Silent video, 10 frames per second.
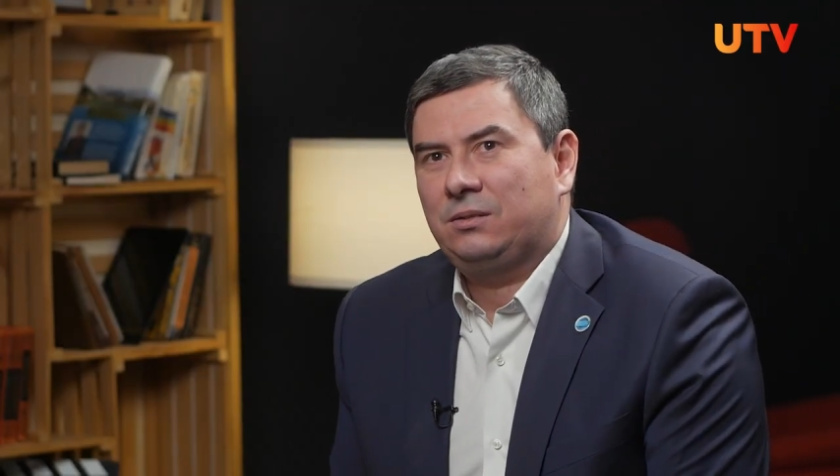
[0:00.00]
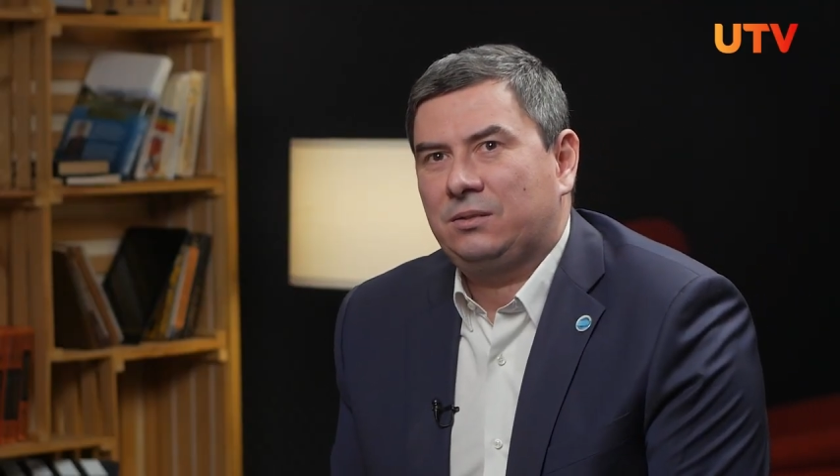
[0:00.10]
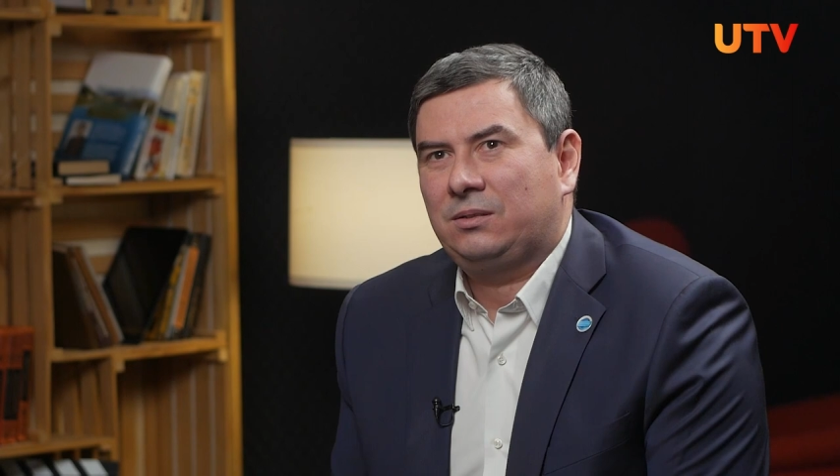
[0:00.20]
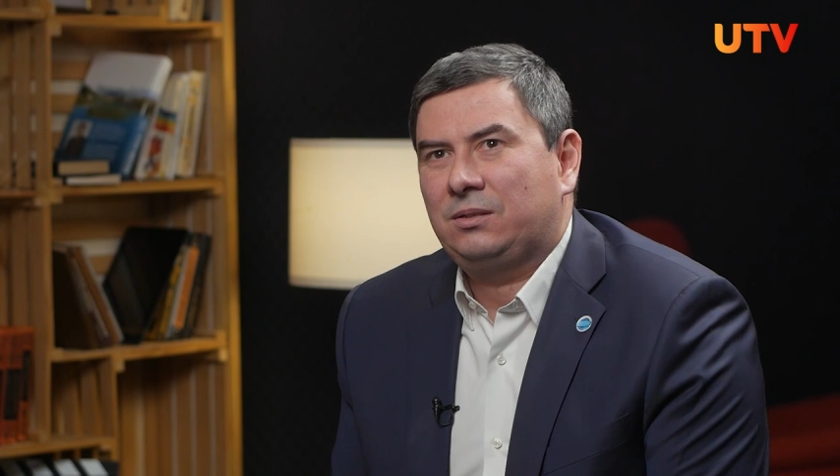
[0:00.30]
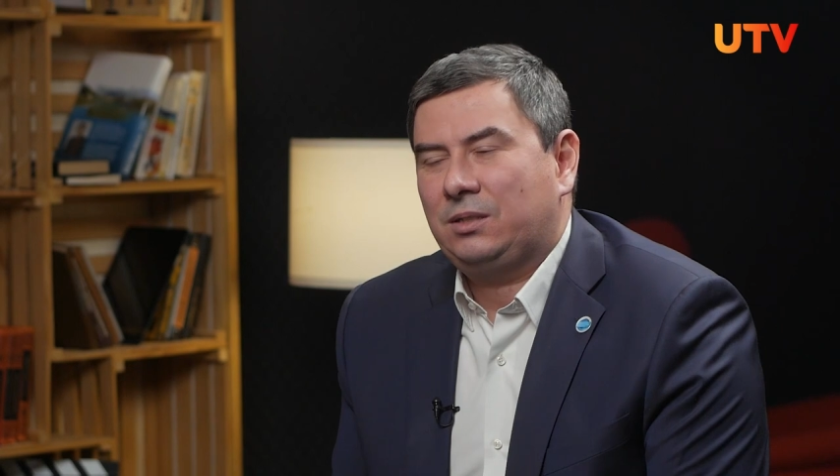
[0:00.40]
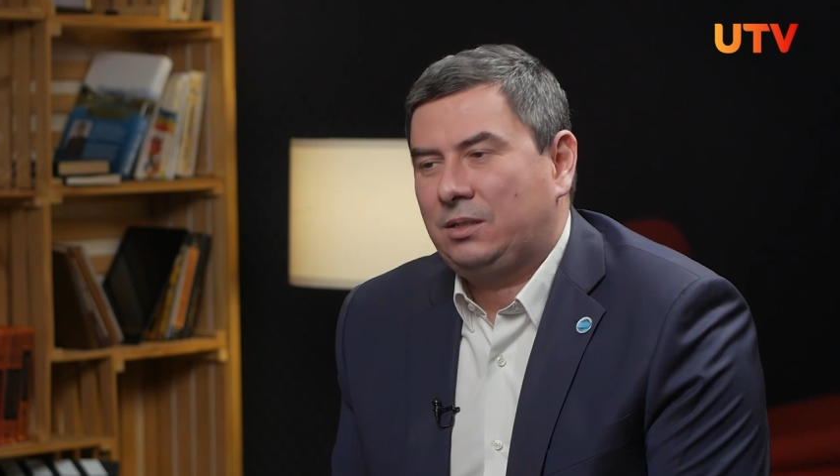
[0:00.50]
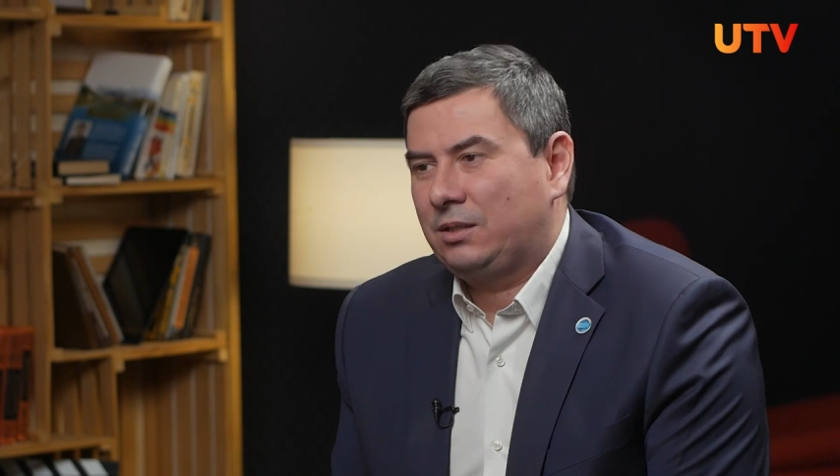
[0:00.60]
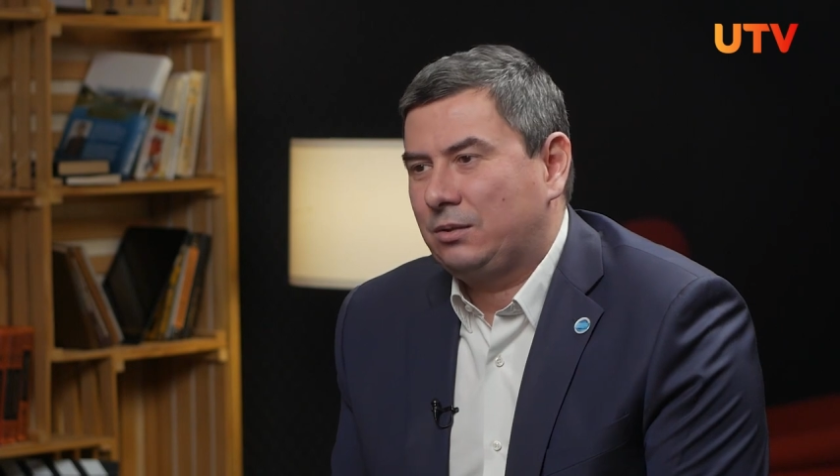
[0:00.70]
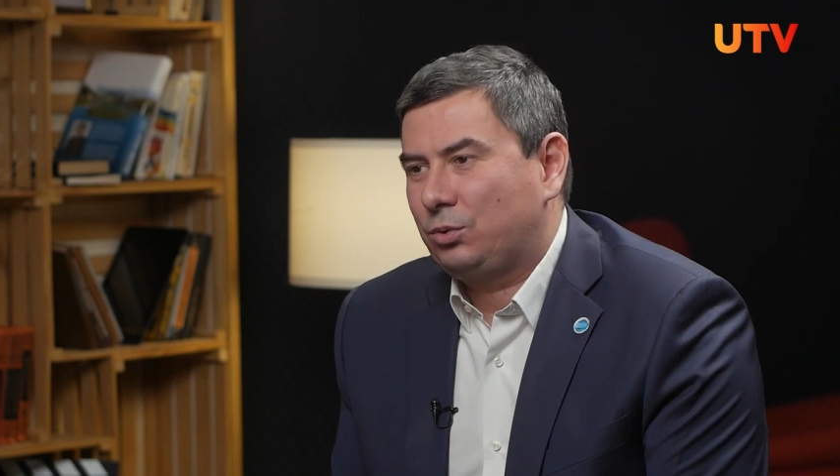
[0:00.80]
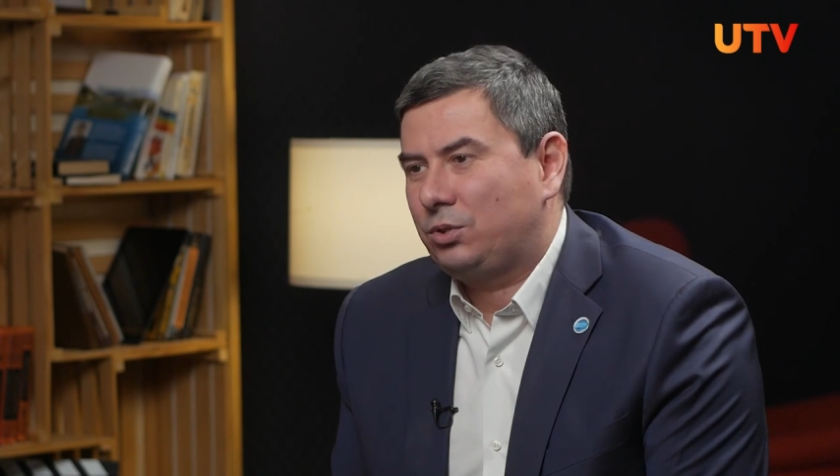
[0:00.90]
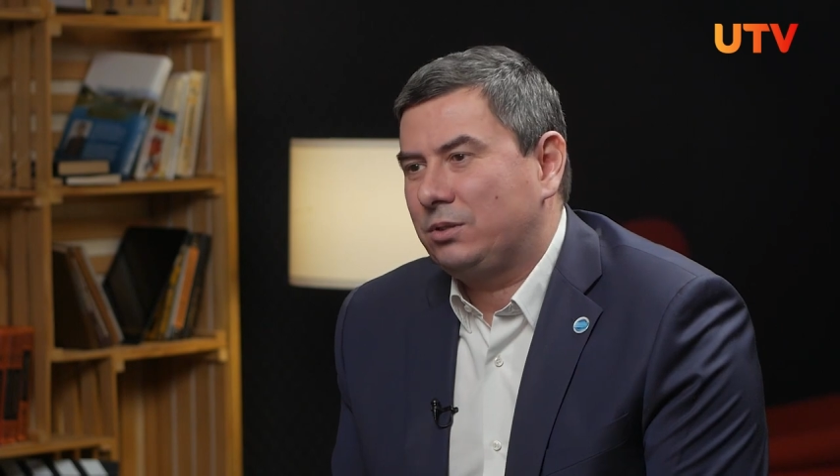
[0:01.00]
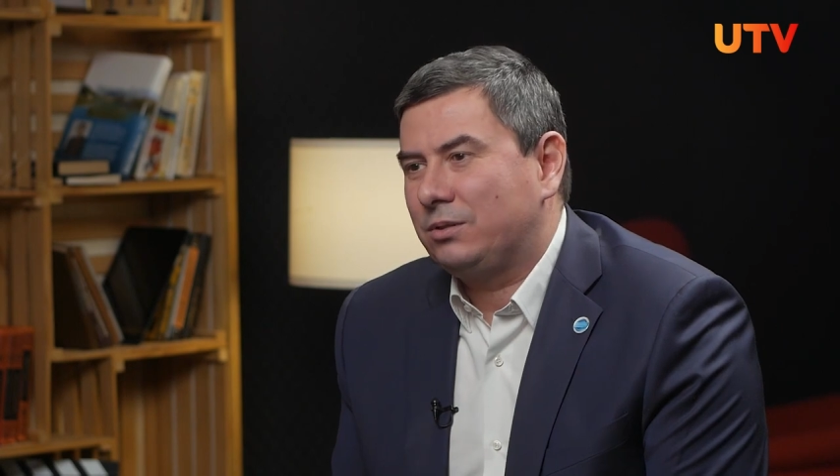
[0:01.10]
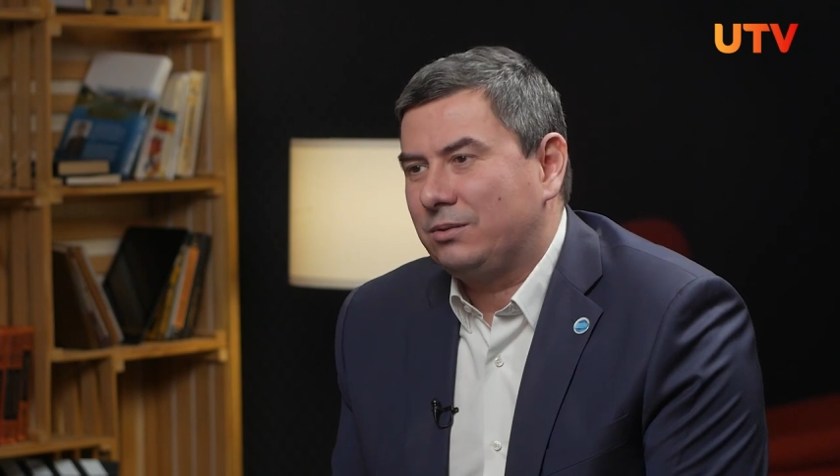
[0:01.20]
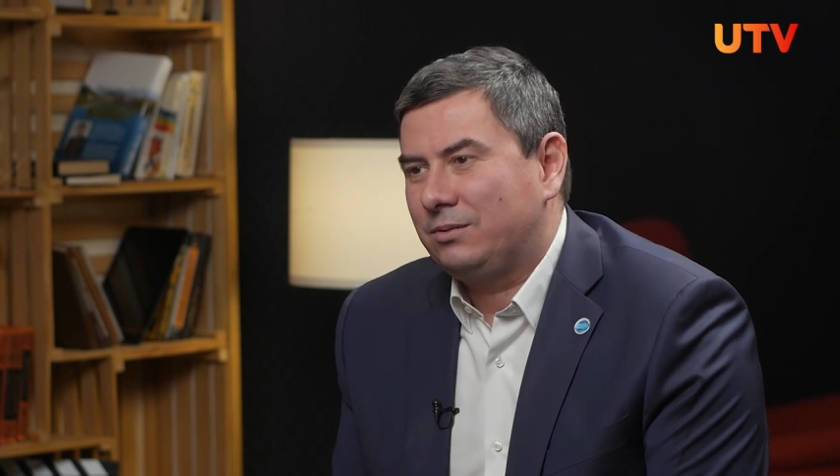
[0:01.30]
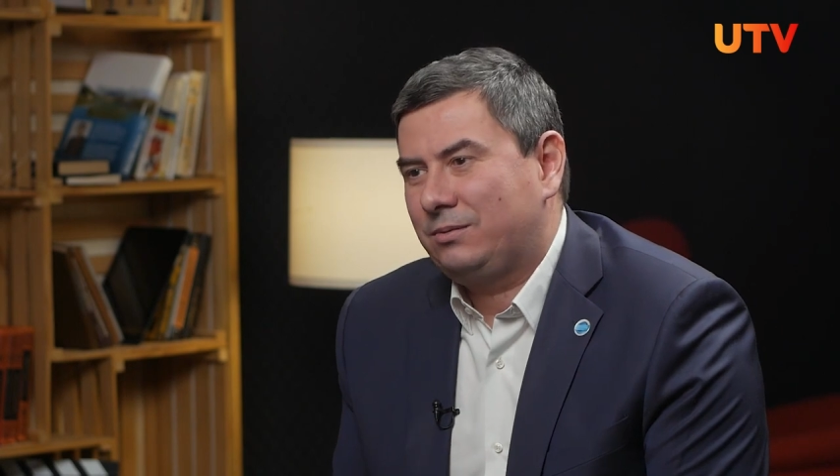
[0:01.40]
это такая
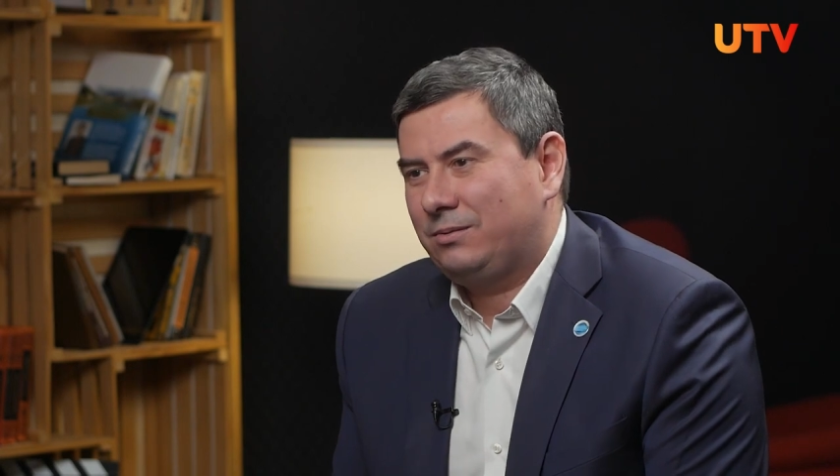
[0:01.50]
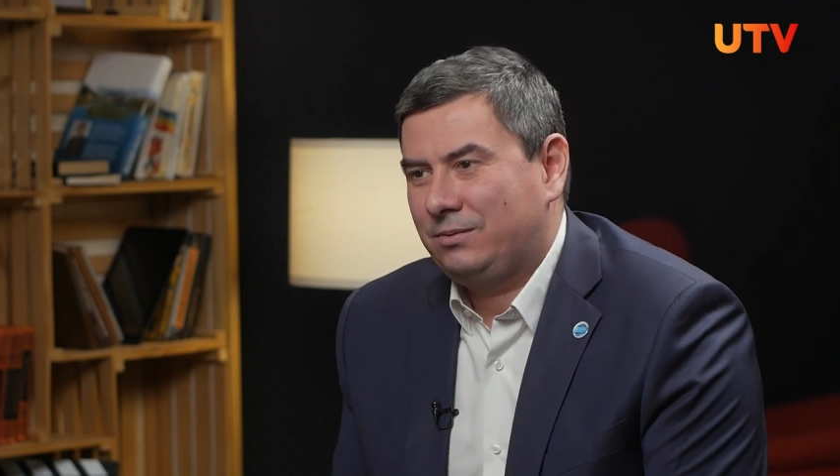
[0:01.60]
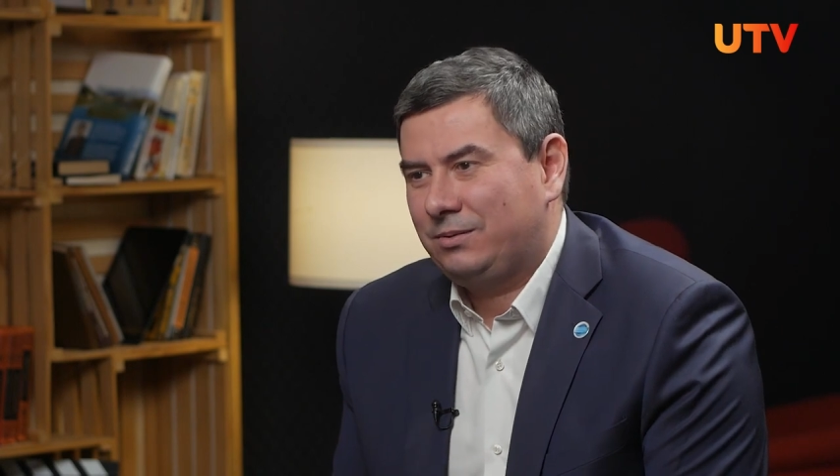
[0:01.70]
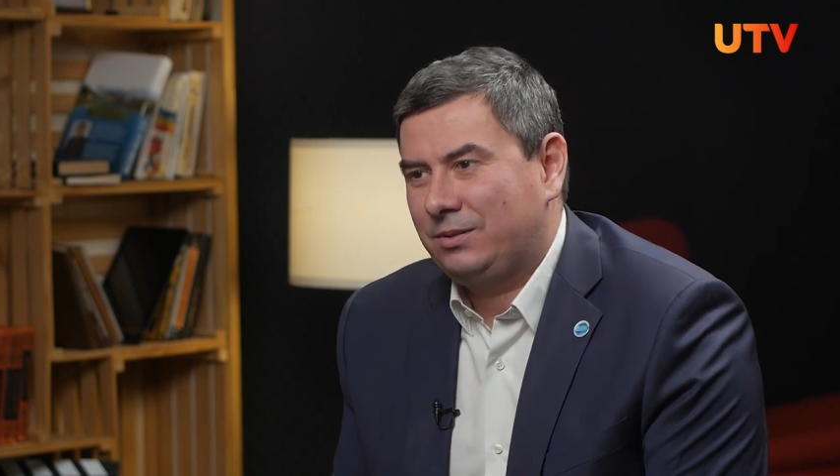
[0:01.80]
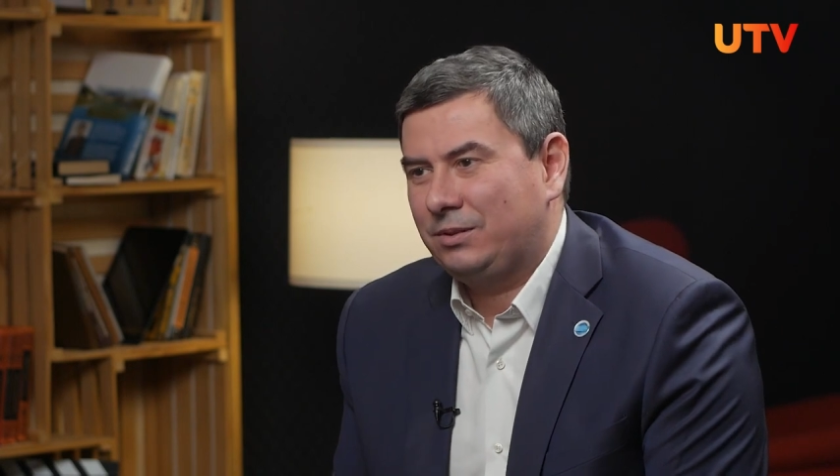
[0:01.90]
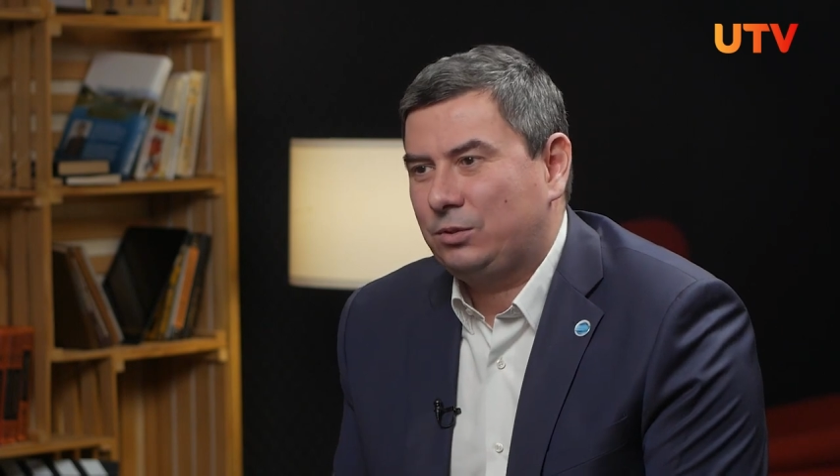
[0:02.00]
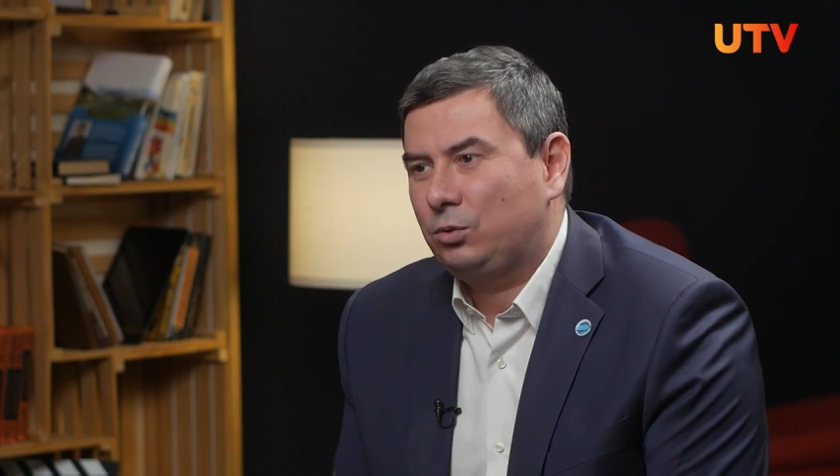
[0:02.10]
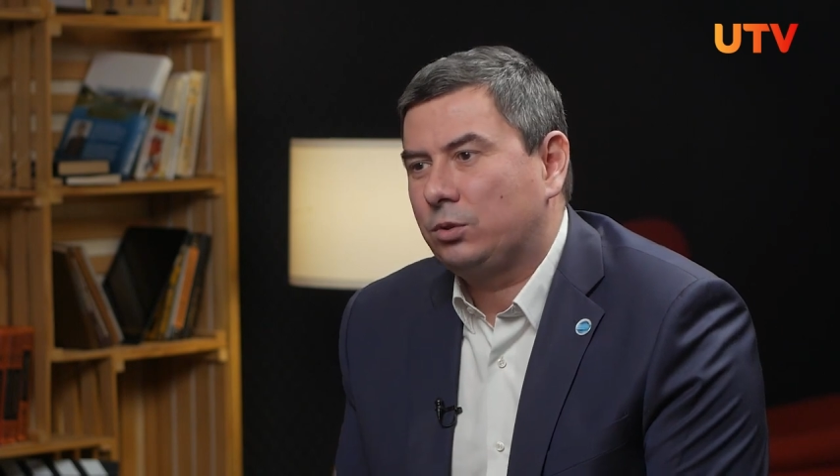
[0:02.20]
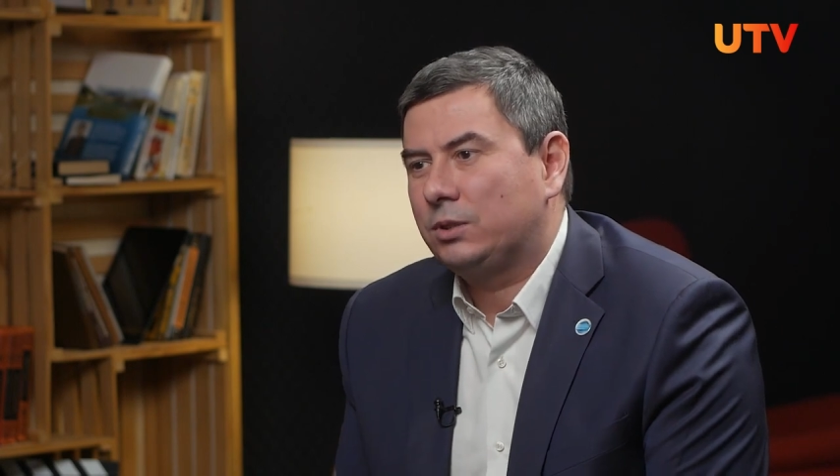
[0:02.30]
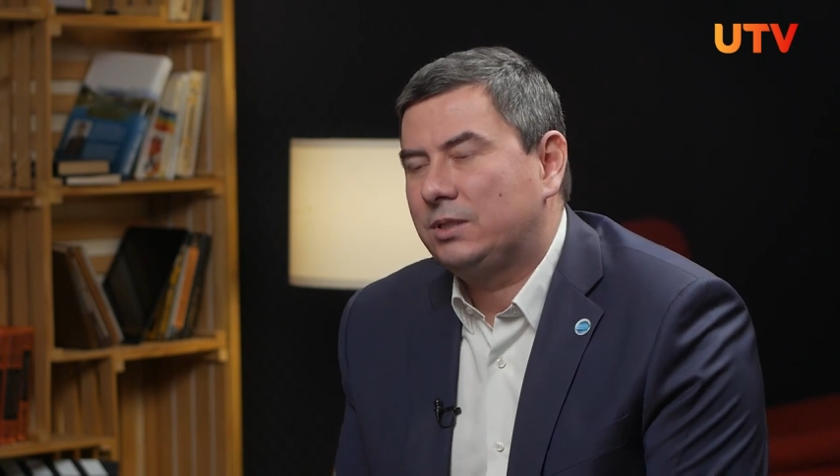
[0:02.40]
очень история.